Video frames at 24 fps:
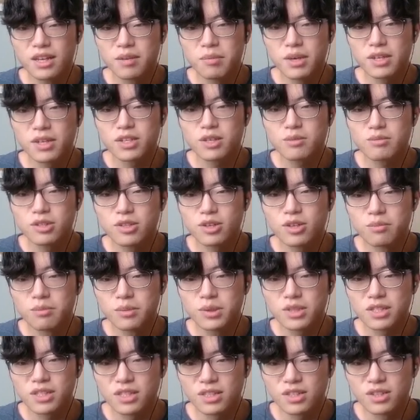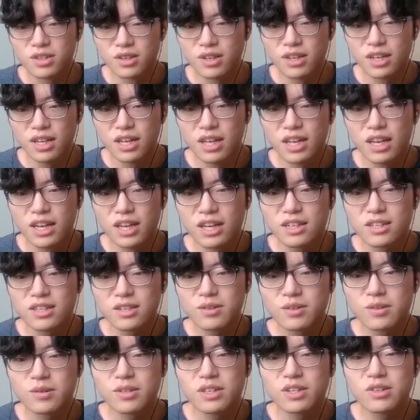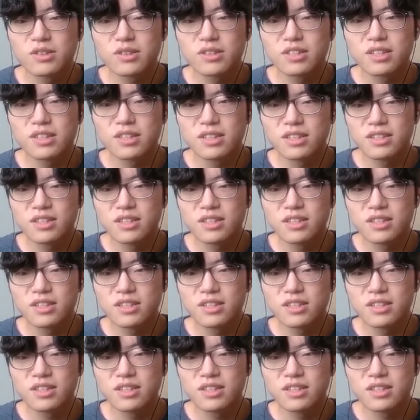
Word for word: 배설물 연못이에요. 그리고 이거는